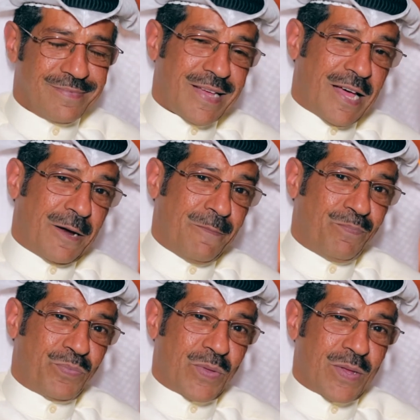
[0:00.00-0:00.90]
انا
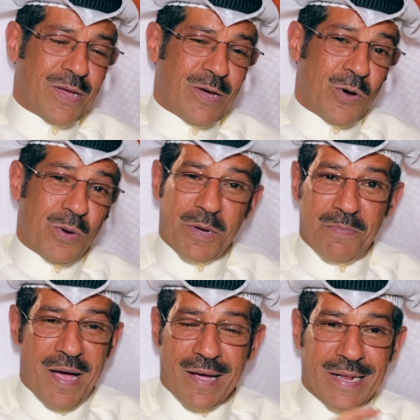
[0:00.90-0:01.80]
ويمكن
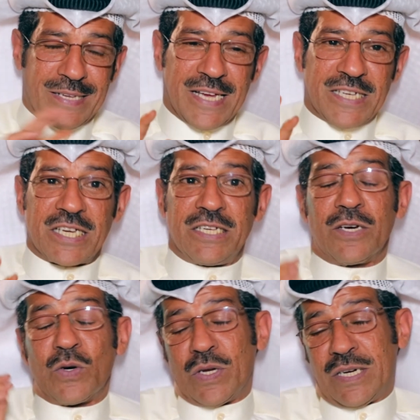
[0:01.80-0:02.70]
ما اكلت اي شيء
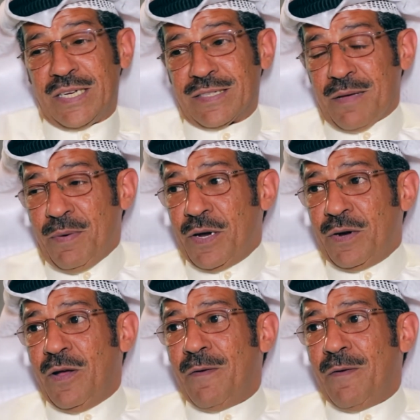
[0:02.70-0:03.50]
هني طبعا